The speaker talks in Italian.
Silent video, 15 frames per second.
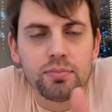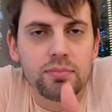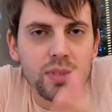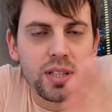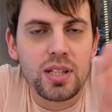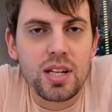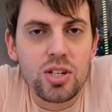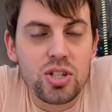
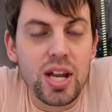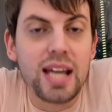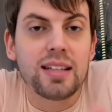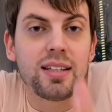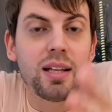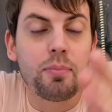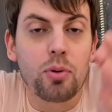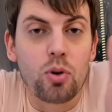dei
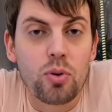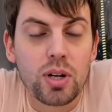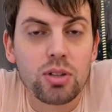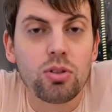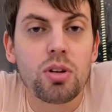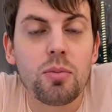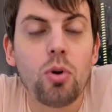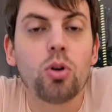dirigenti, dei
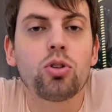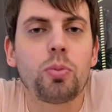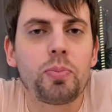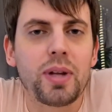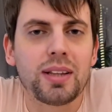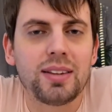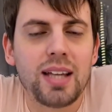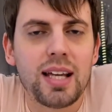procuratori molto
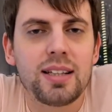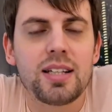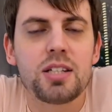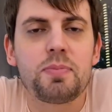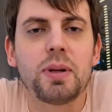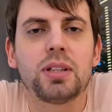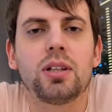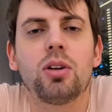più attenti
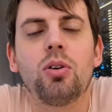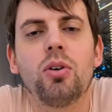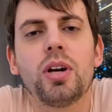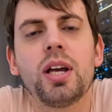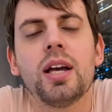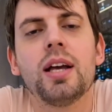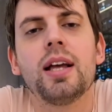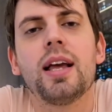rispetto a
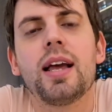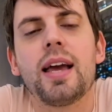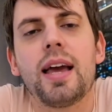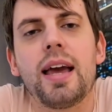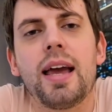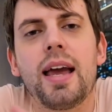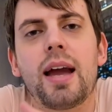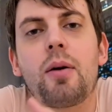noi
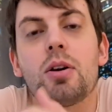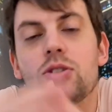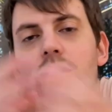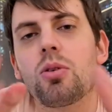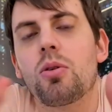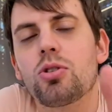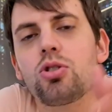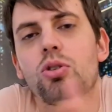e, e questo,
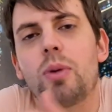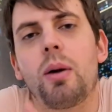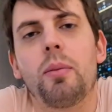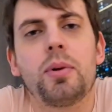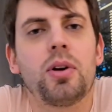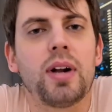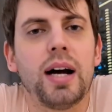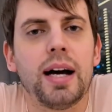in questo dobbiamo
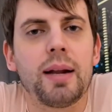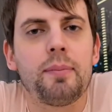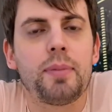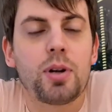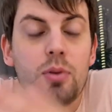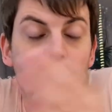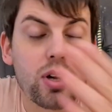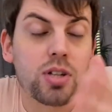migliorare.
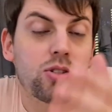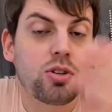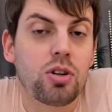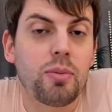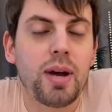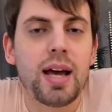Per quello che secondo